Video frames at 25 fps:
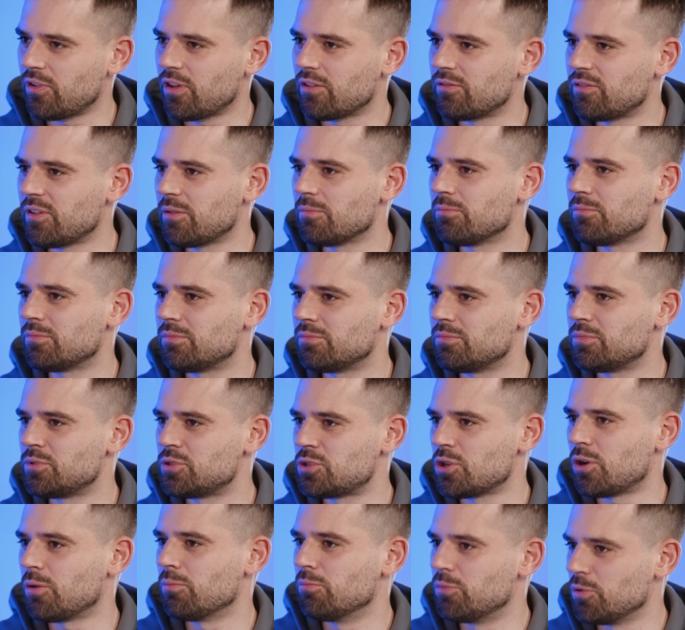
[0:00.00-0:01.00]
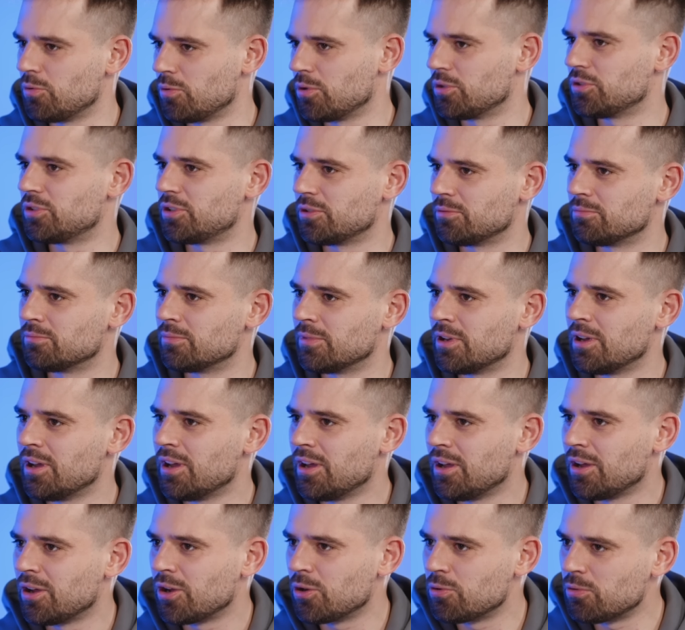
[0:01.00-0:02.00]
wiem, co było tym
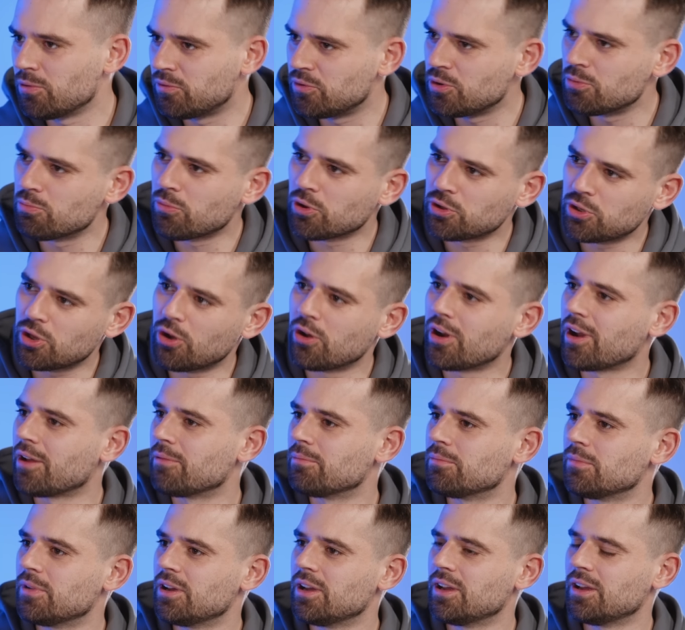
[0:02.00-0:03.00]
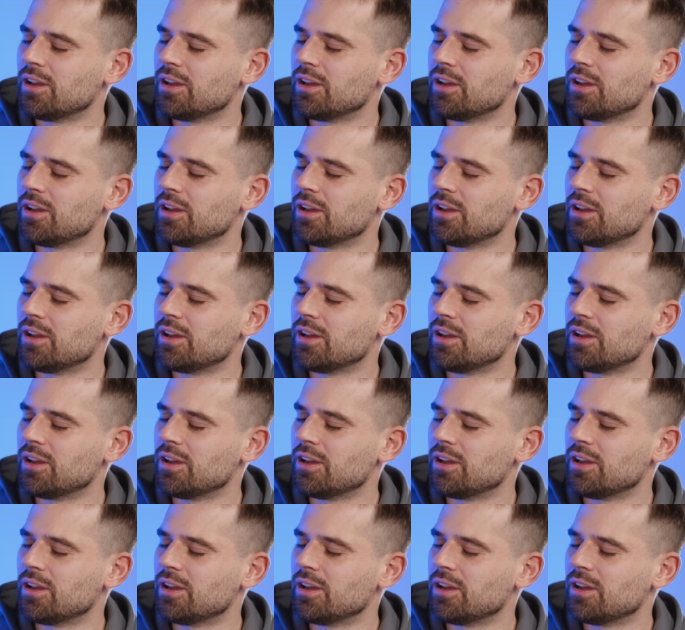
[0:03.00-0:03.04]
głównym motorem